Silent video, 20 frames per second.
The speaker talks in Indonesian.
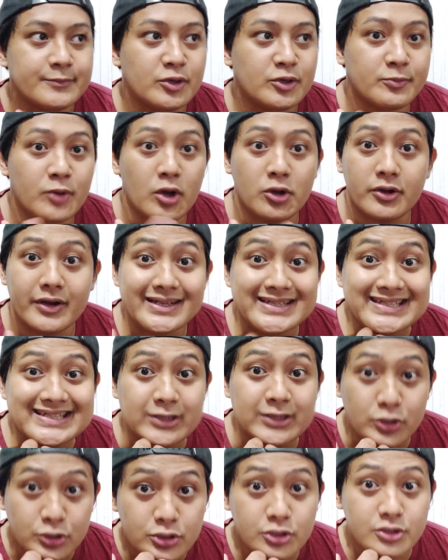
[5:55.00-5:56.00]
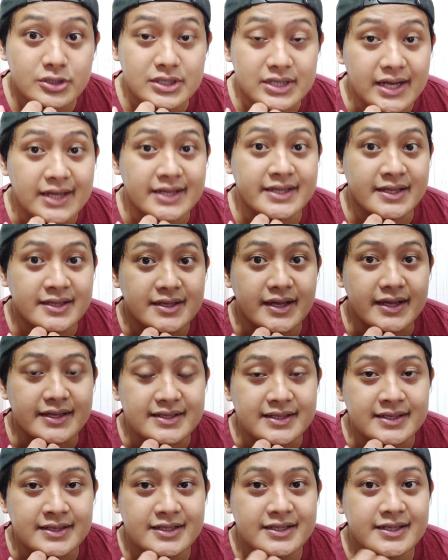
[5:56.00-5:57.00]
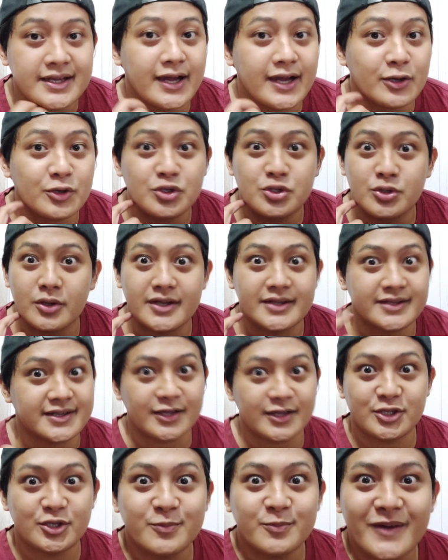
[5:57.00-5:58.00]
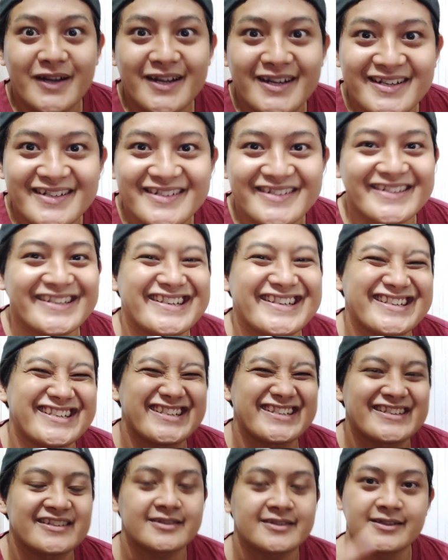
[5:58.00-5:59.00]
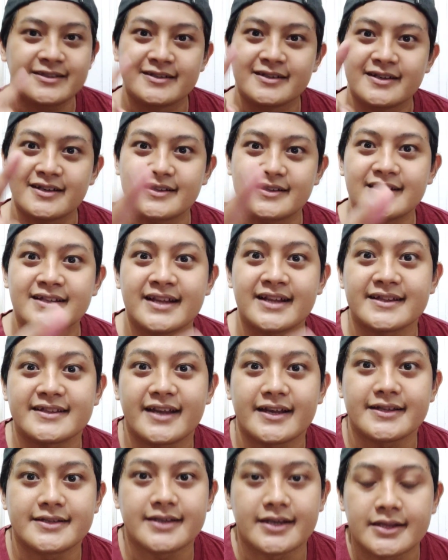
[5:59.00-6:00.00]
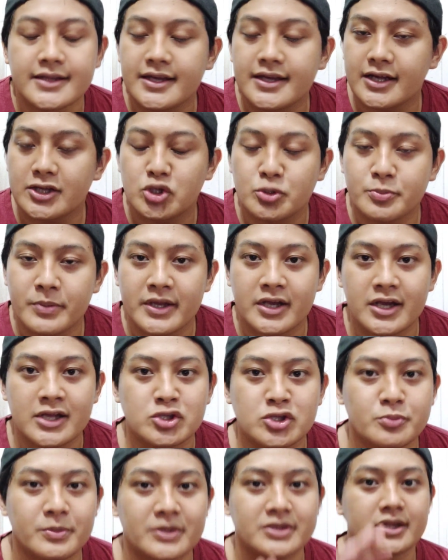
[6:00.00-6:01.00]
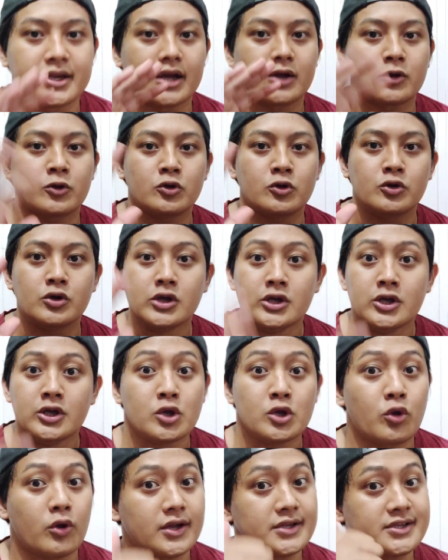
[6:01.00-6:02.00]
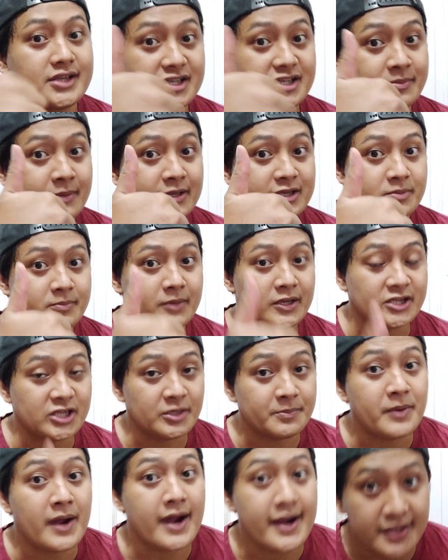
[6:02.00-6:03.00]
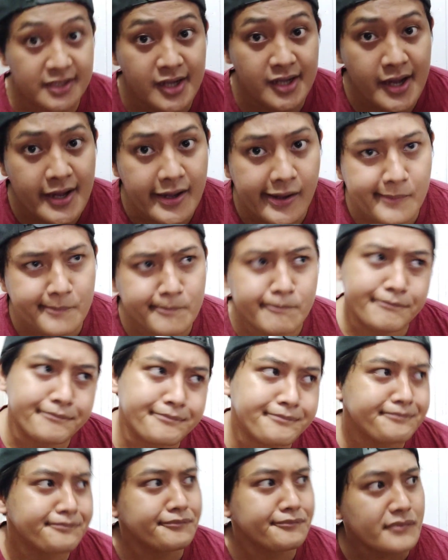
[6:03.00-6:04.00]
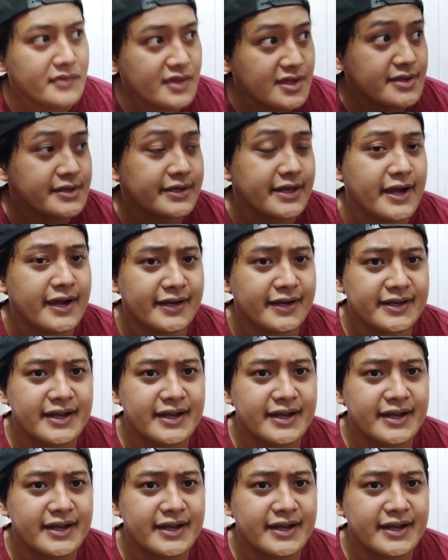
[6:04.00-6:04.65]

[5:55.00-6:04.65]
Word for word: belum aku kasih tahu dulu ke kalian guys. Intinya aku jualan ikan cupang dan di nanti aja. Ini ikan cupang ikan cupang dari aku kualitasnya mantap-mantap, harga ya